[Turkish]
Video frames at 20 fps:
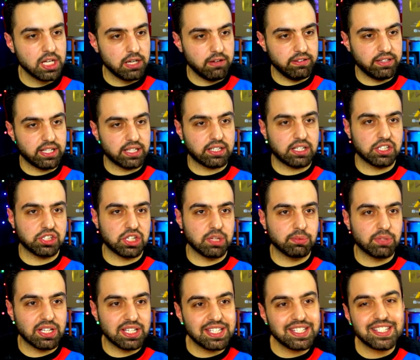Evet arkadaşlar
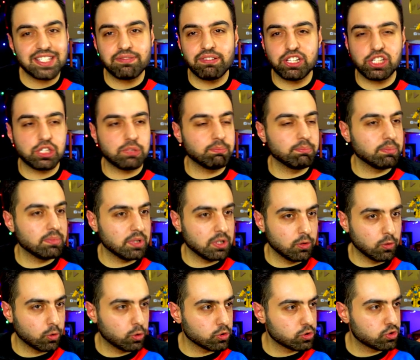bu da İsveç'in
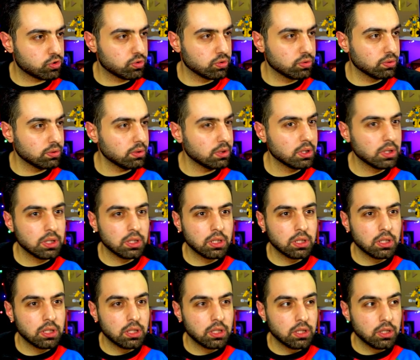logosu.
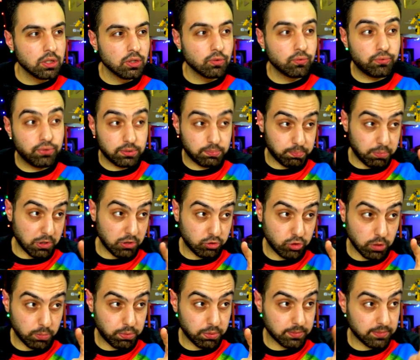Futbol
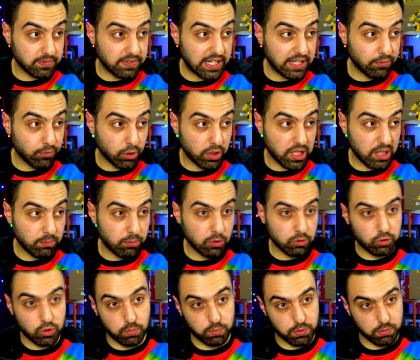topu mu var, voleybol
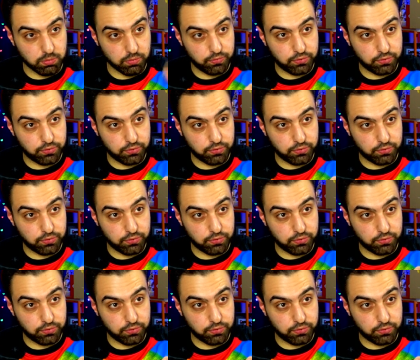topu mu?